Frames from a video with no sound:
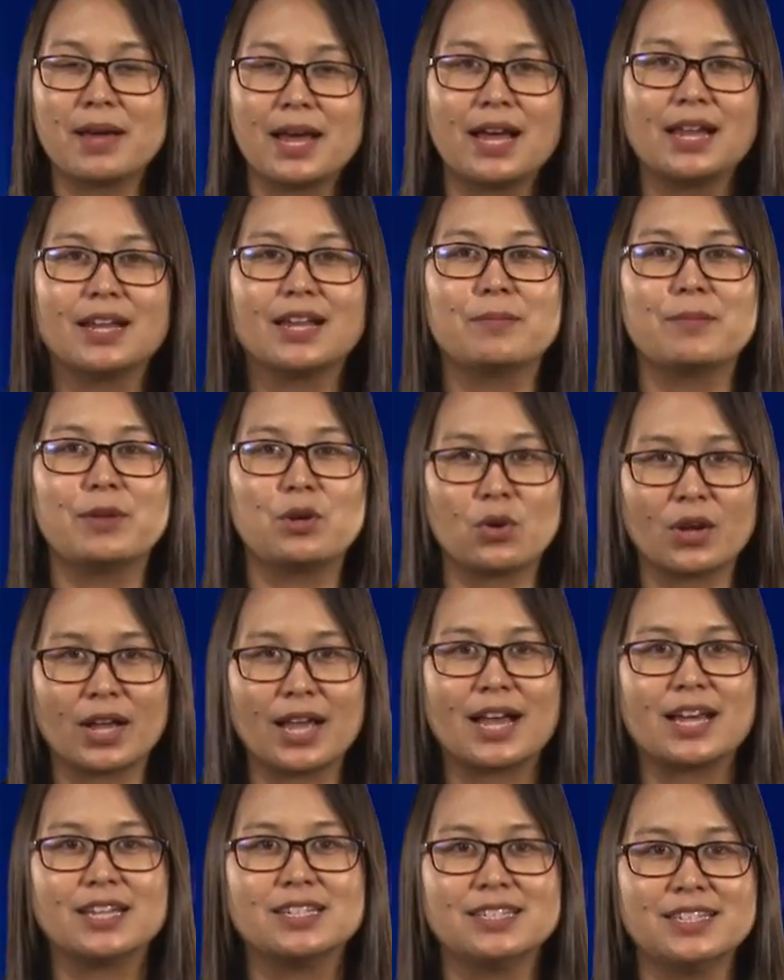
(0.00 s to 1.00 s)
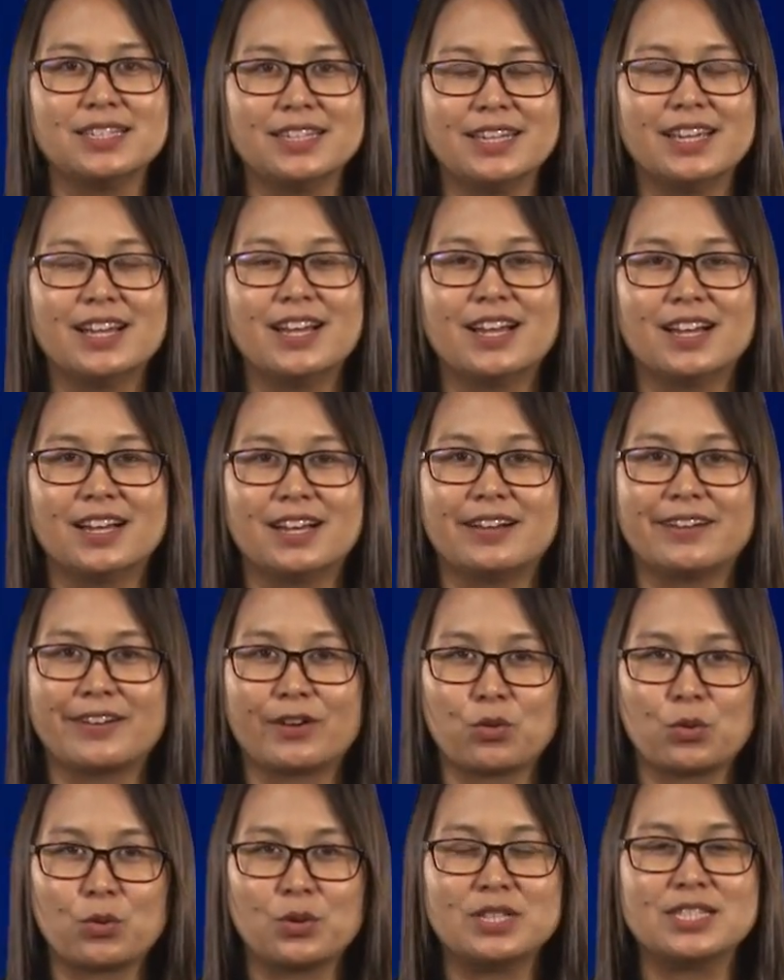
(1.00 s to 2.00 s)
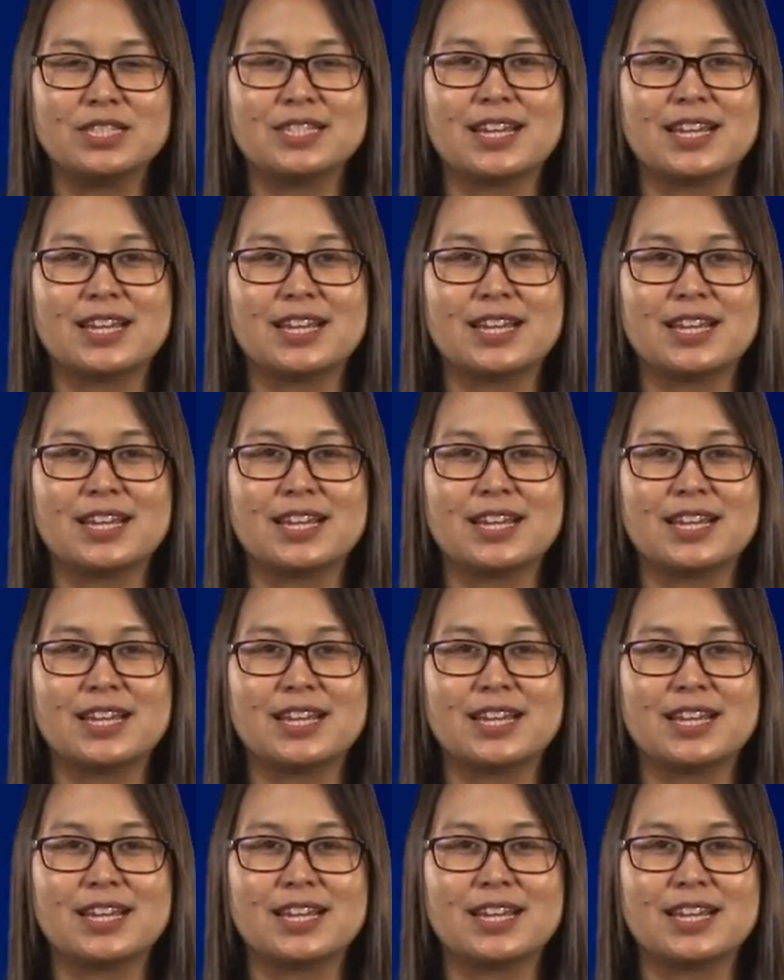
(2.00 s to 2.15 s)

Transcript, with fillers: บ้านนะคะเป็นโอกาสที่เราควร